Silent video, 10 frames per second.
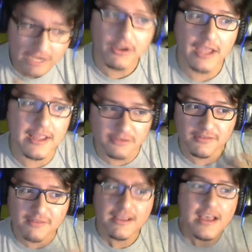
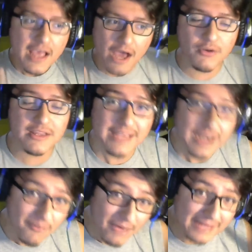entonces ahorita
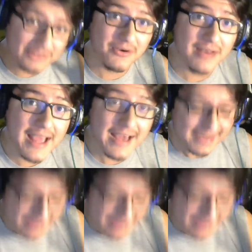la voy a trolear y